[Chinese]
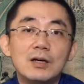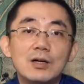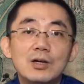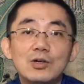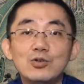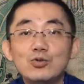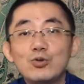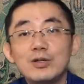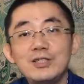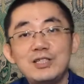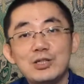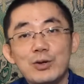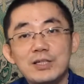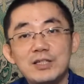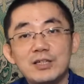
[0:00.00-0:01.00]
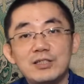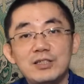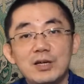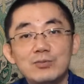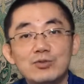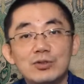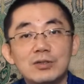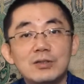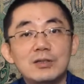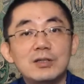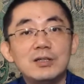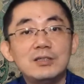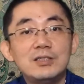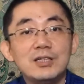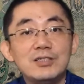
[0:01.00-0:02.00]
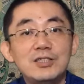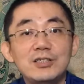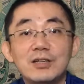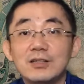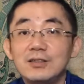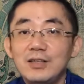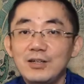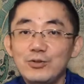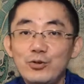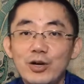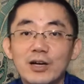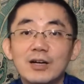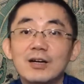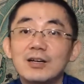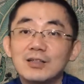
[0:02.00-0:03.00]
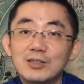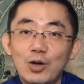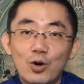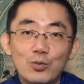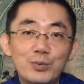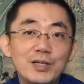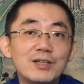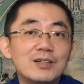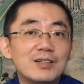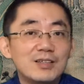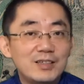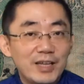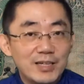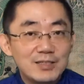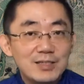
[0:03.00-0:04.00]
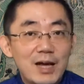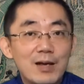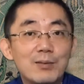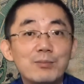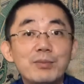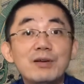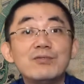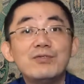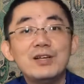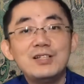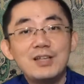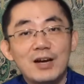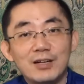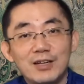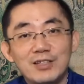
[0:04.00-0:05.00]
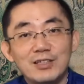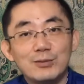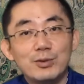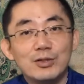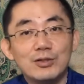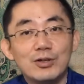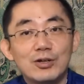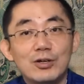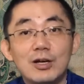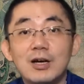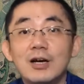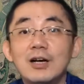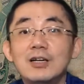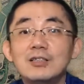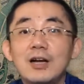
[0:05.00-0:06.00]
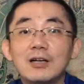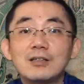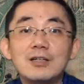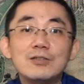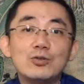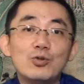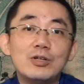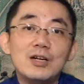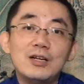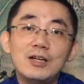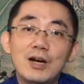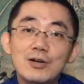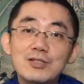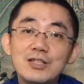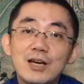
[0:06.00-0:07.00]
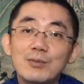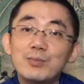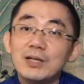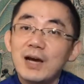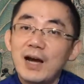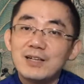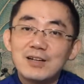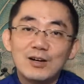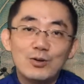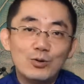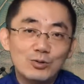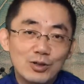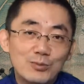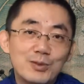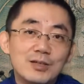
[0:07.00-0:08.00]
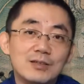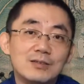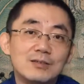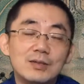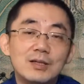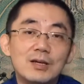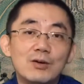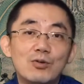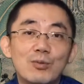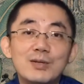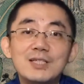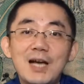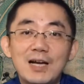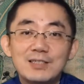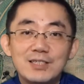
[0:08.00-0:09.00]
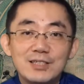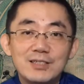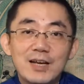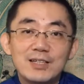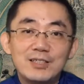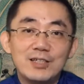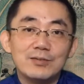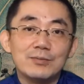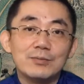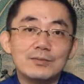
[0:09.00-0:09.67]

如果你喜欢这个节目，请记得订阅、投币、点赞，并分享给你的朋友，让更多人了解并爱上《红楼梦》。我们下集再见。